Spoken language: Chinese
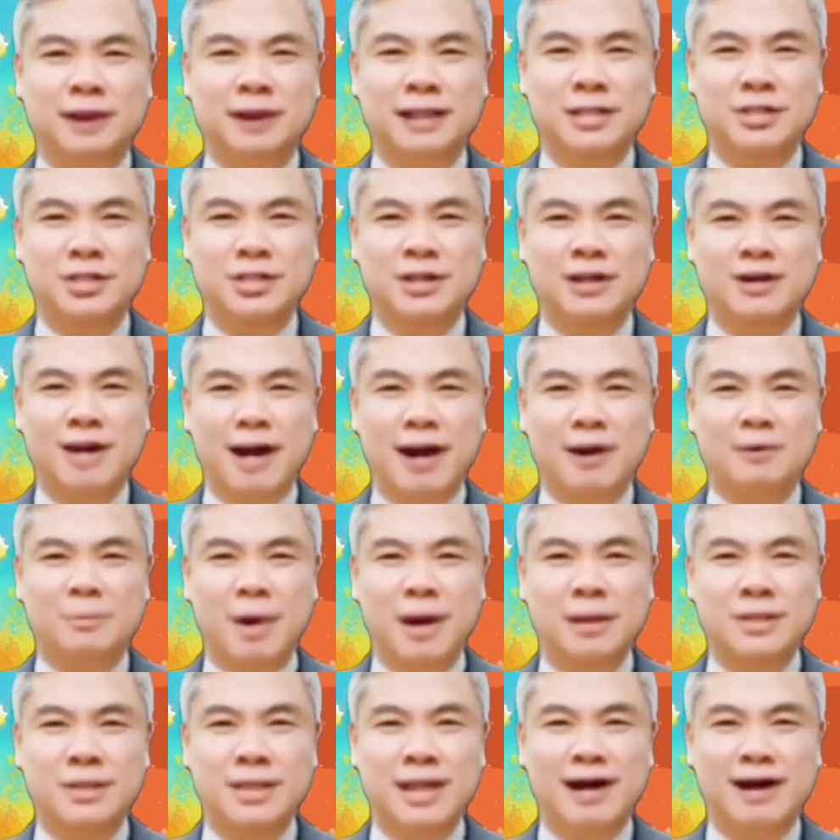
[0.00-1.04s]
你是好
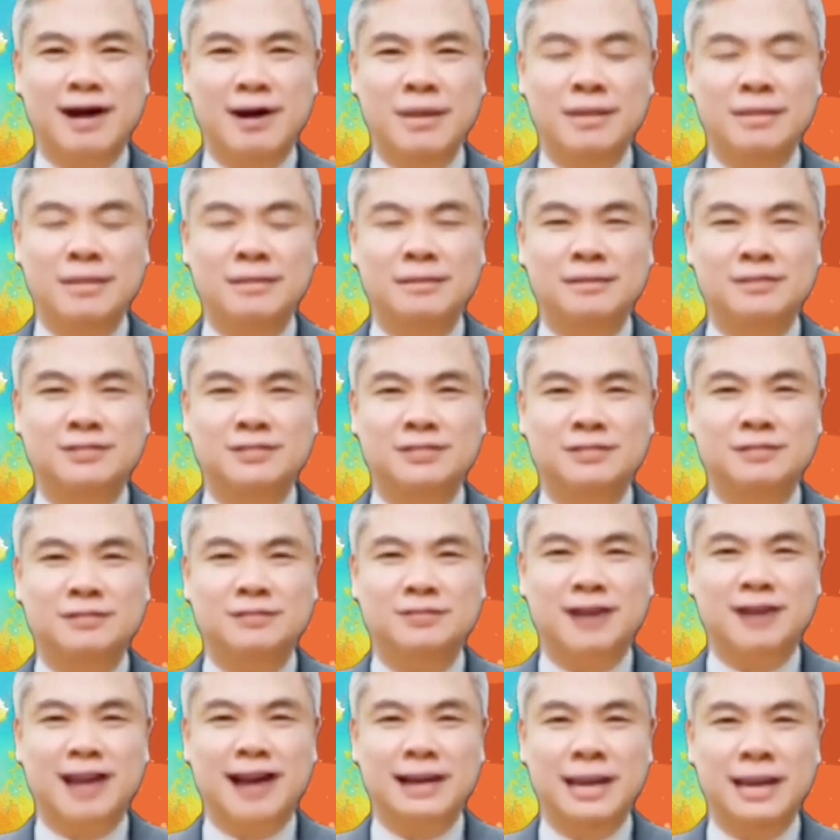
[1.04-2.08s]
管家，
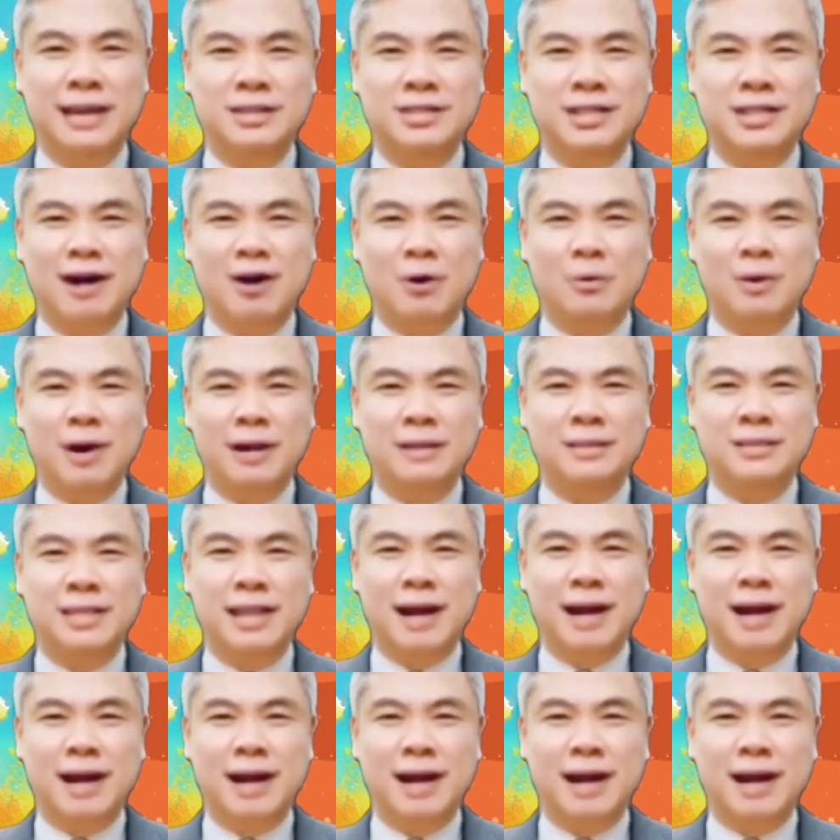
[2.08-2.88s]
他也是好管